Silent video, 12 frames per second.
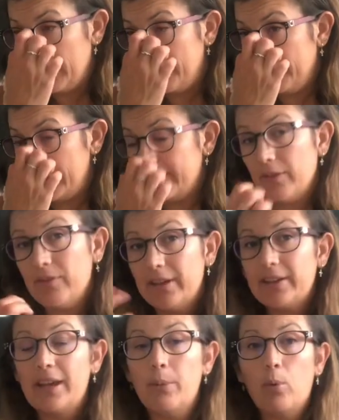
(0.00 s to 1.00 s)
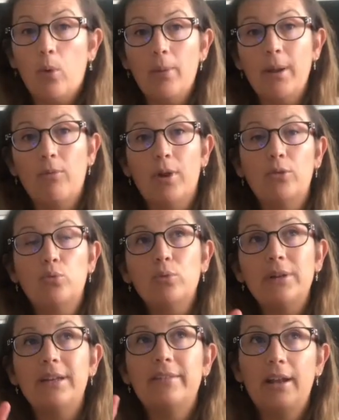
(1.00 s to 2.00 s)
Mais ça veut dire qu'il y a un problème. Voilà,
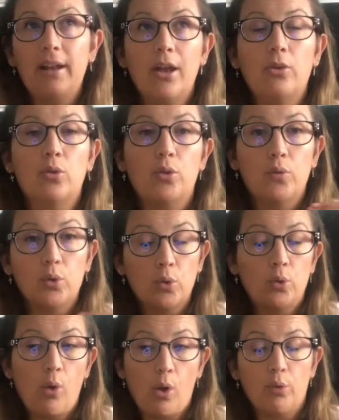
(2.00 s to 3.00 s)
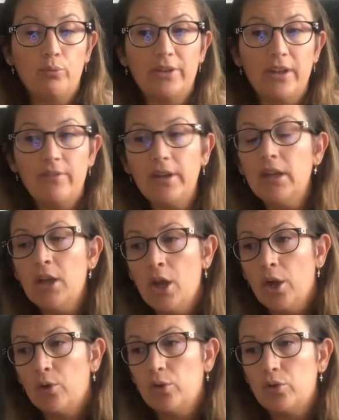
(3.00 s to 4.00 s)
toutes les alertes de votre corps que vous avez,
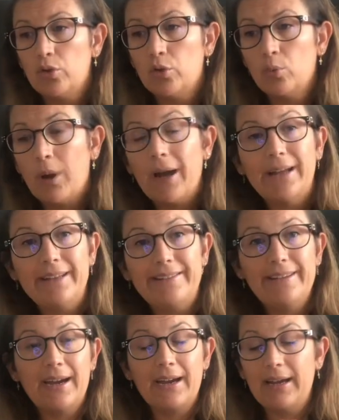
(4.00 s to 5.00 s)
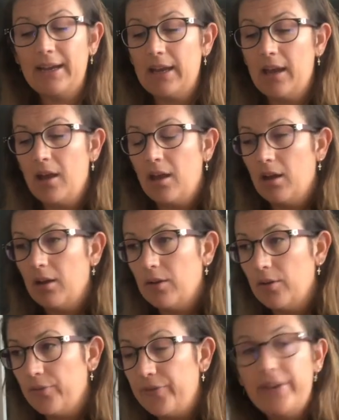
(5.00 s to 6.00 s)
que ce soit diarrhée,
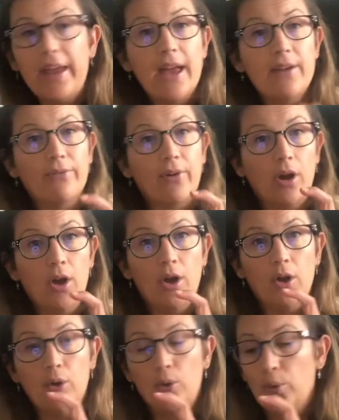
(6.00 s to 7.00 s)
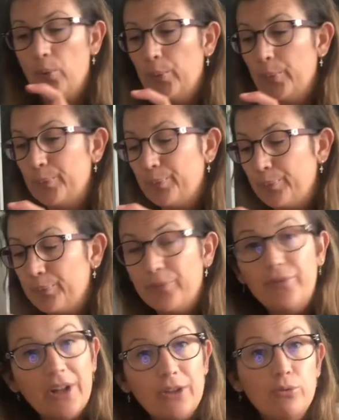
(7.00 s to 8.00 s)
euh, fièvre, euh,
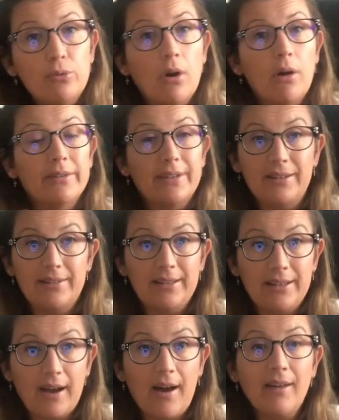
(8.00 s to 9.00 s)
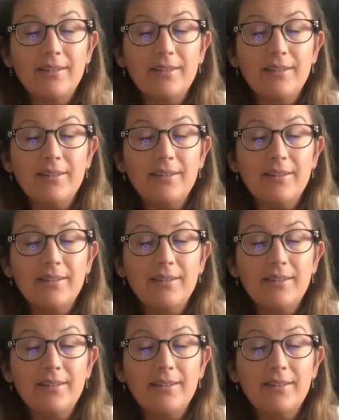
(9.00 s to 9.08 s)
flatulence, etc.,